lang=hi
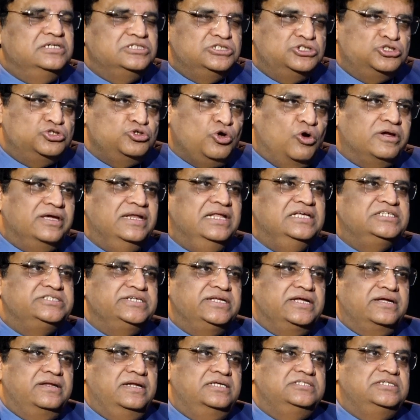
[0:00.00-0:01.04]
सौ के
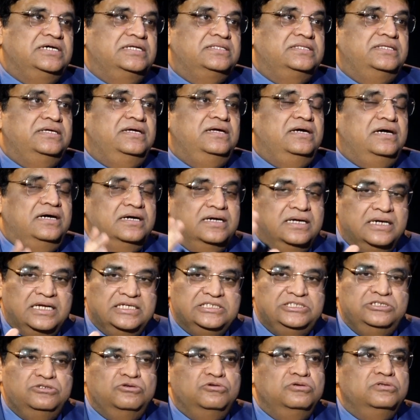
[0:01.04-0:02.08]
नीचे रखना चाहते हैं अगर
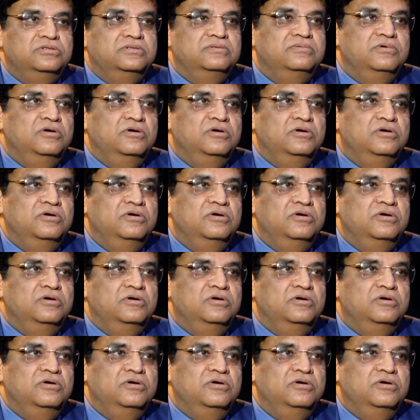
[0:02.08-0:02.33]
किसी को